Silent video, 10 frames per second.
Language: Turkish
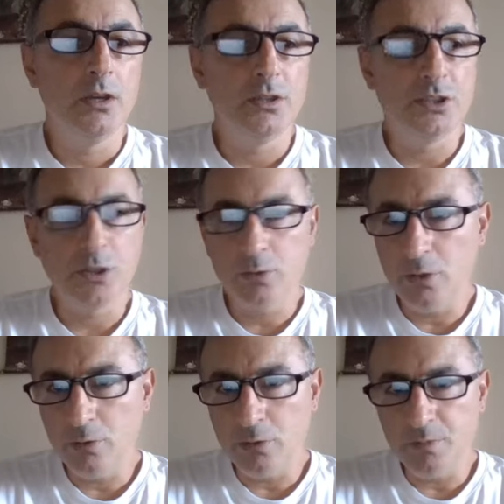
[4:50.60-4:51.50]
Teşekkür
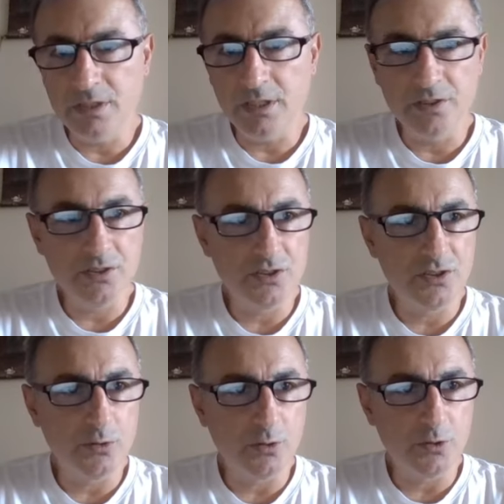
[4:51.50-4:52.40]
ediyorum. izlediğiniz
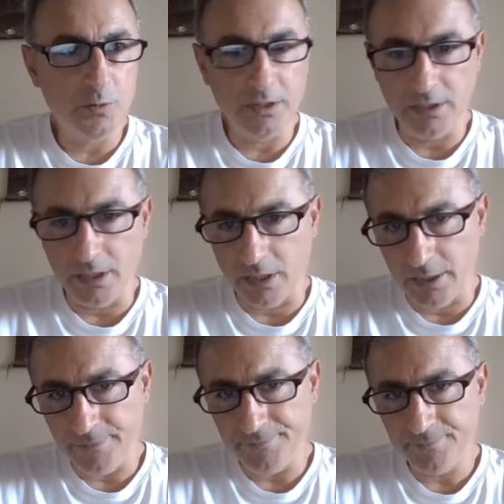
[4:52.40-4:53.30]
için görüşmek
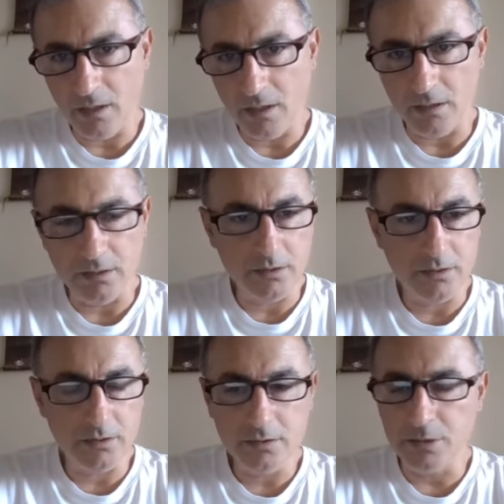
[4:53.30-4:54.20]
dileğiyle. E,
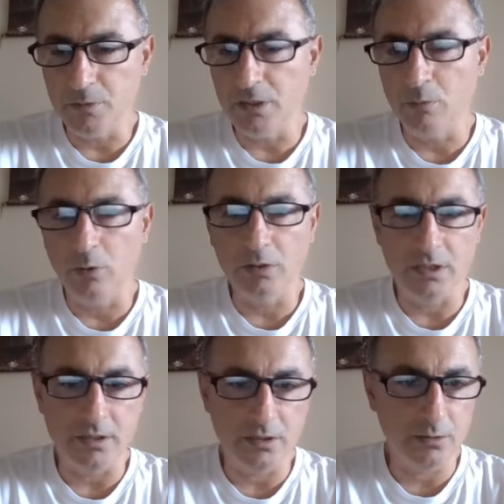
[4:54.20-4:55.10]
şimdiden bol
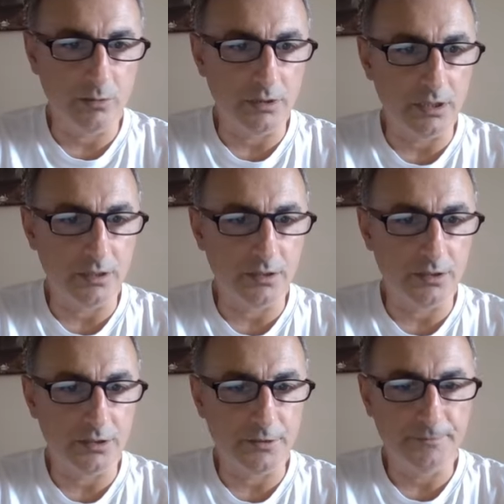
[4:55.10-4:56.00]
kazançlı günler
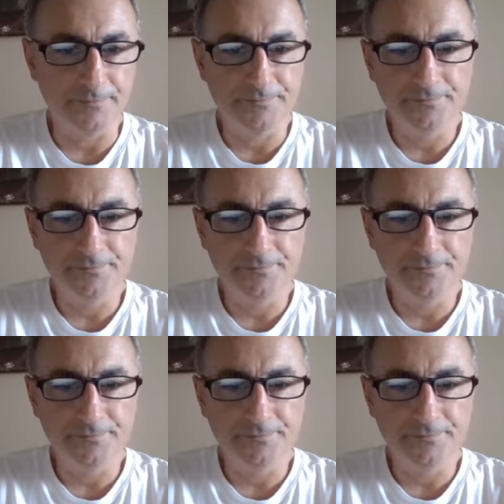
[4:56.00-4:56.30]
arkadaşlar.